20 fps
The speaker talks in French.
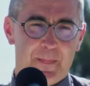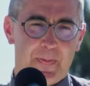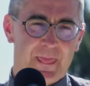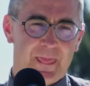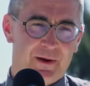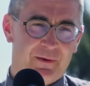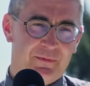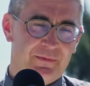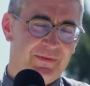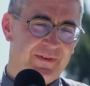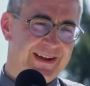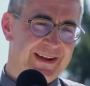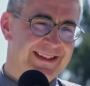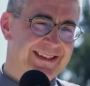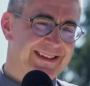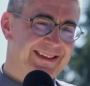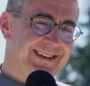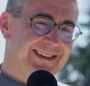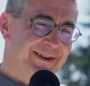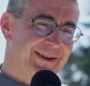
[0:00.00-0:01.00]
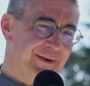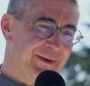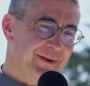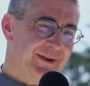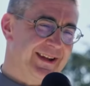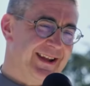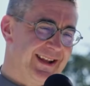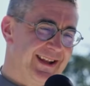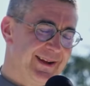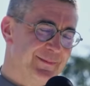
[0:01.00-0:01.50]
Quelle est votre histoire euh,
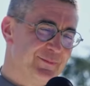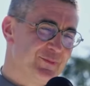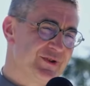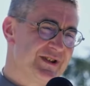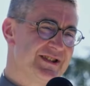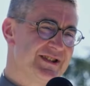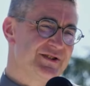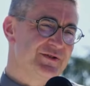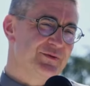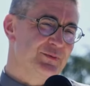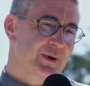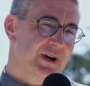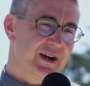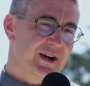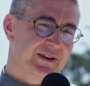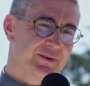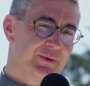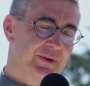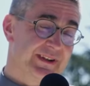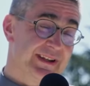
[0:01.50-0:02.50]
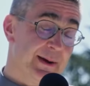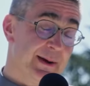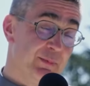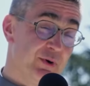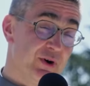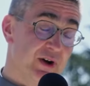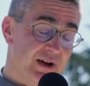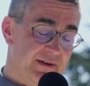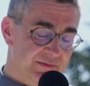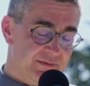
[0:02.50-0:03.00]
Quelle est mon histoire
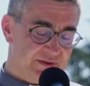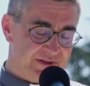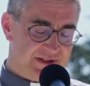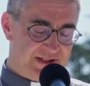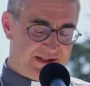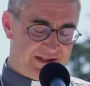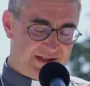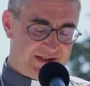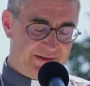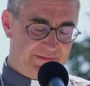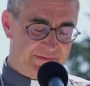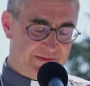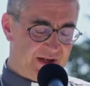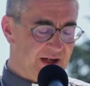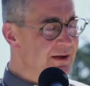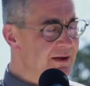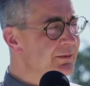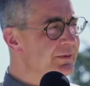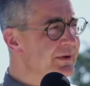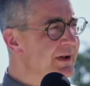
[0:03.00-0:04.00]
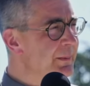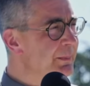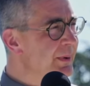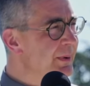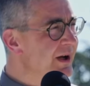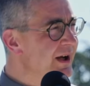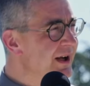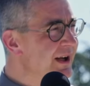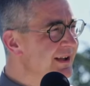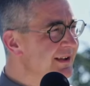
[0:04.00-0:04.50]
D'abord, avant d'être évêque, on est
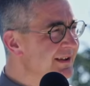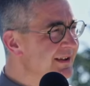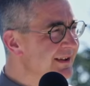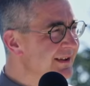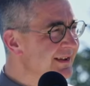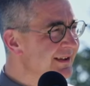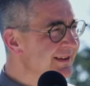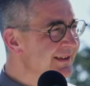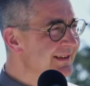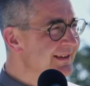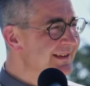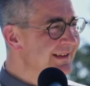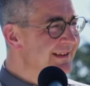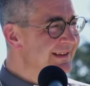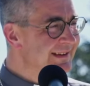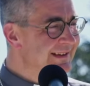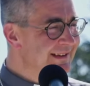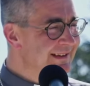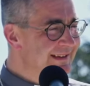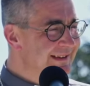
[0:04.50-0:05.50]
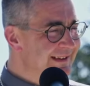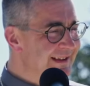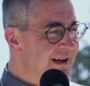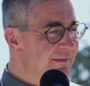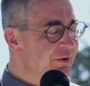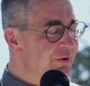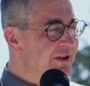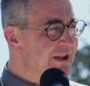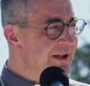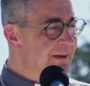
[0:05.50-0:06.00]
prêtre.
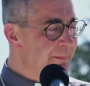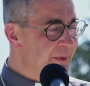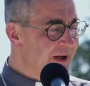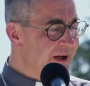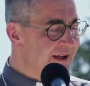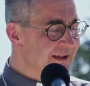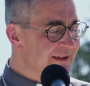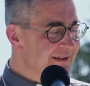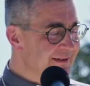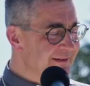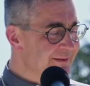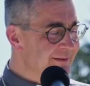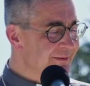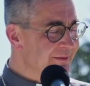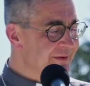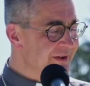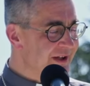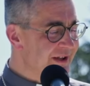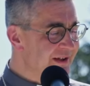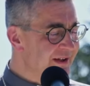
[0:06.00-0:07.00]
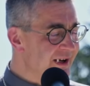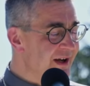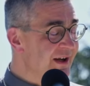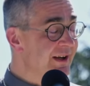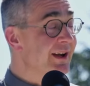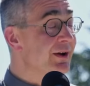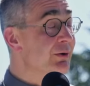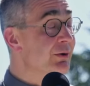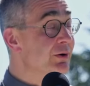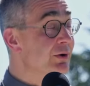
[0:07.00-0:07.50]
Avant d'être prêtre, on est
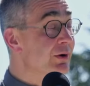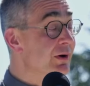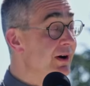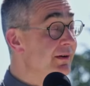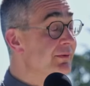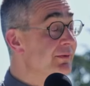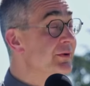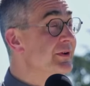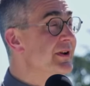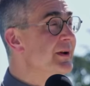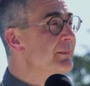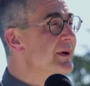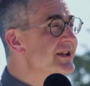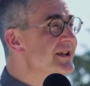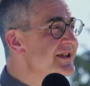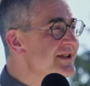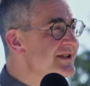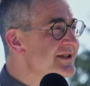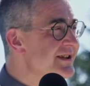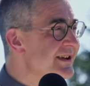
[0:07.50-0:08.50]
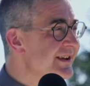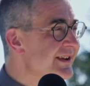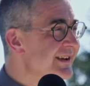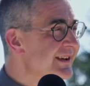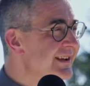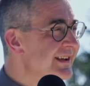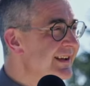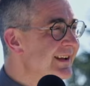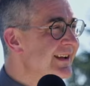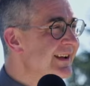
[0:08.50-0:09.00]
diacre et encore avant, on est baptisé.
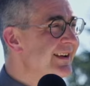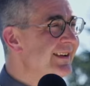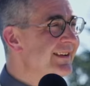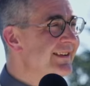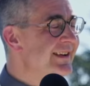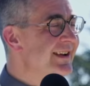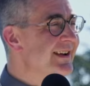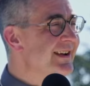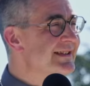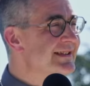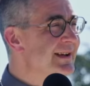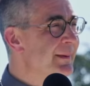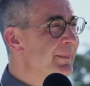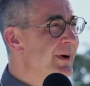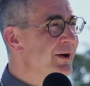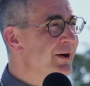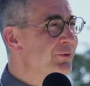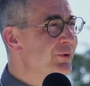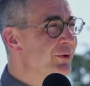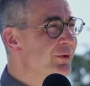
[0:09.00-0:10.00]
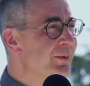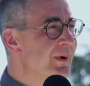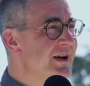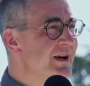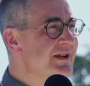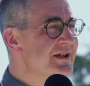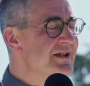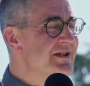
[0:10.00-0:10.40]
C'est-à-dire que ça part de loin.